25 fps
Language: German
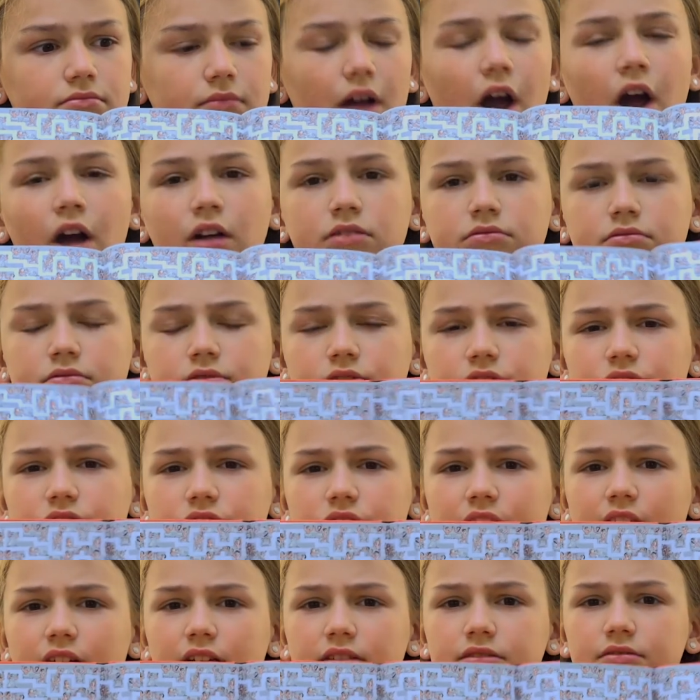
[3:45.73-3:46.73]
äh,
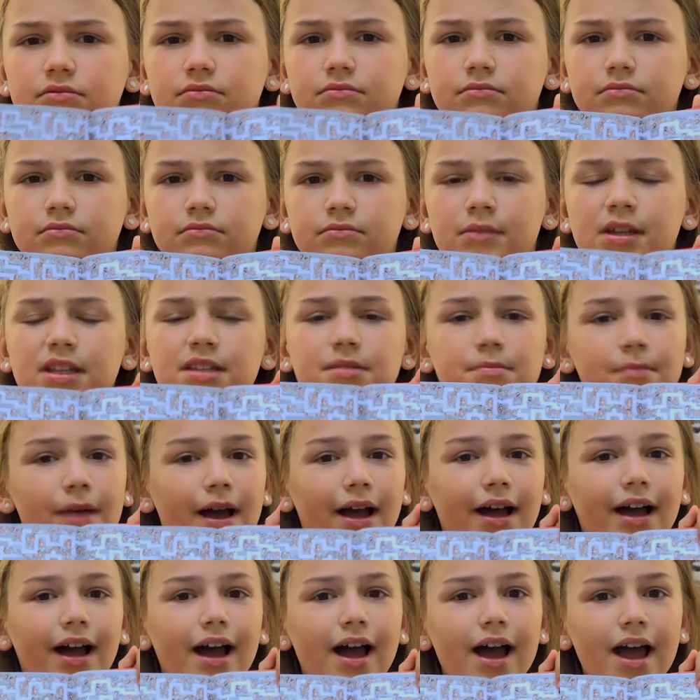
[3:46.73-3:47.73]
sozusagen
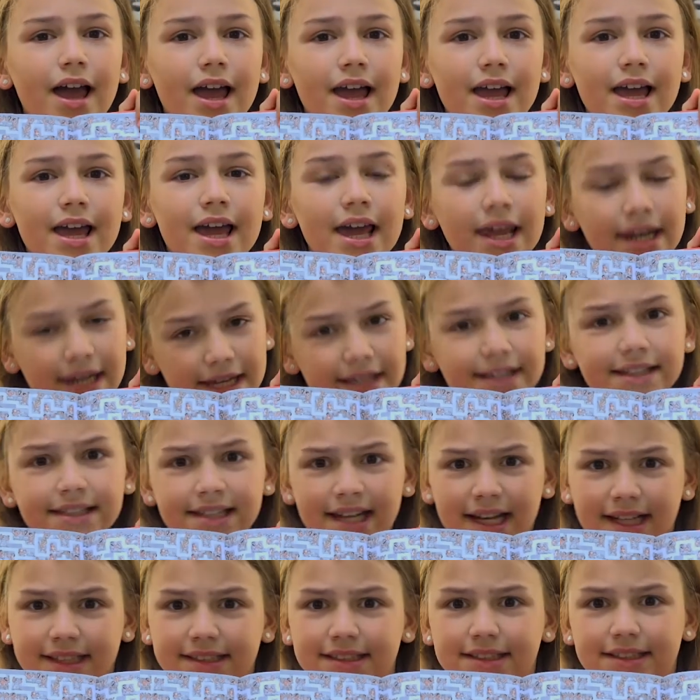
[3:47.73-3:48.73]
Mitmacher nicht
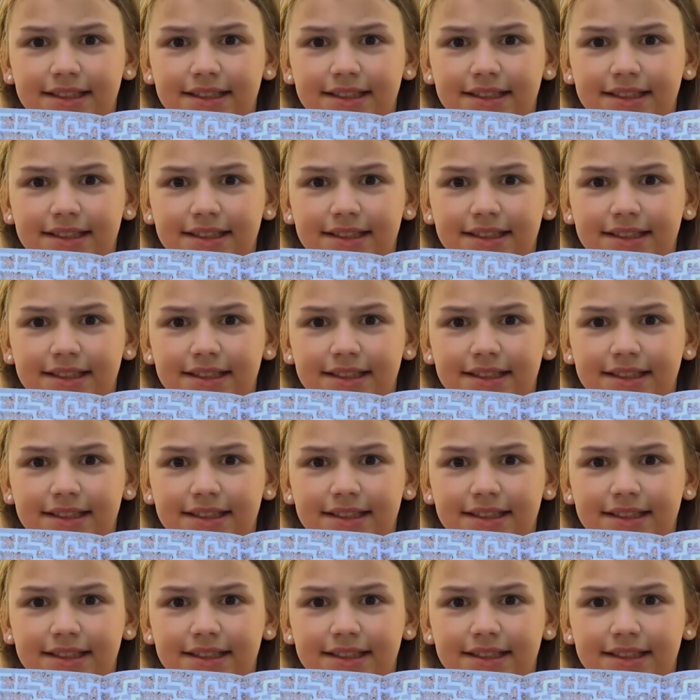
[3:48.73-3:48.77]
nackt